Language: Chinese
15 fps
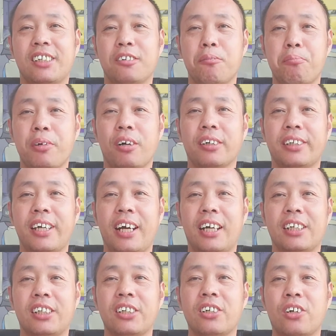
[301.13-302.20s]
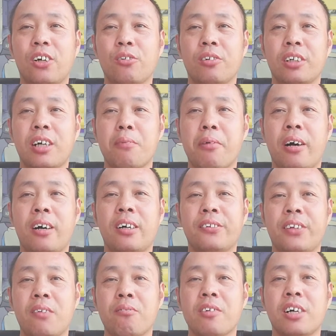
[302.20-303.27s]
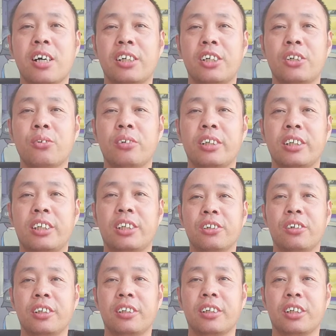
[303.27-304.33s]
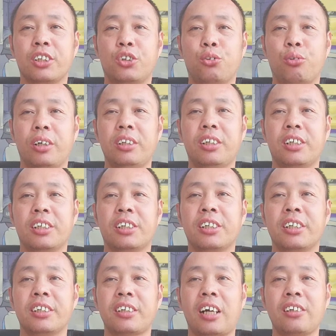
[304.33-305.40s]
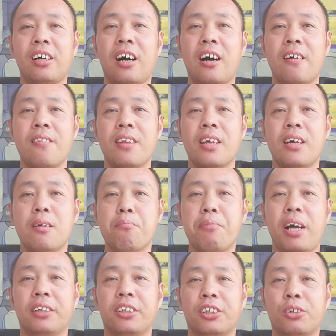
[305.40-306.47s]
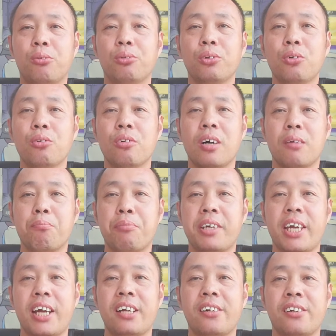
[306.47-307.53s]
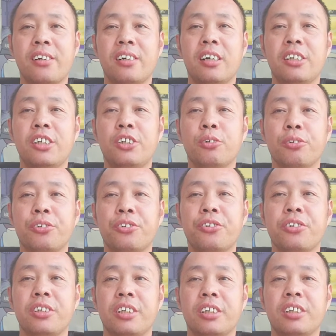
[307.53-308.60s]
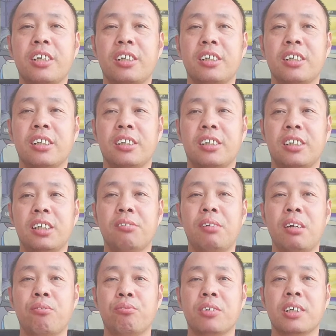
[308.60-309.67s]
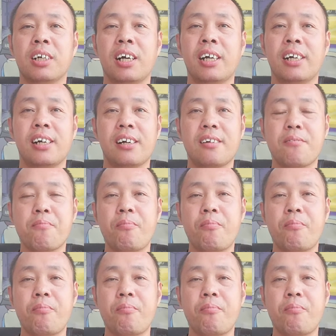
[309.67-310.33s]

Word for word: 这种表现正好与乐庞在《乌合之众》里到的那个群体智力下降、变得冲动啊、偏执和易受刺激的特征极为符合呀！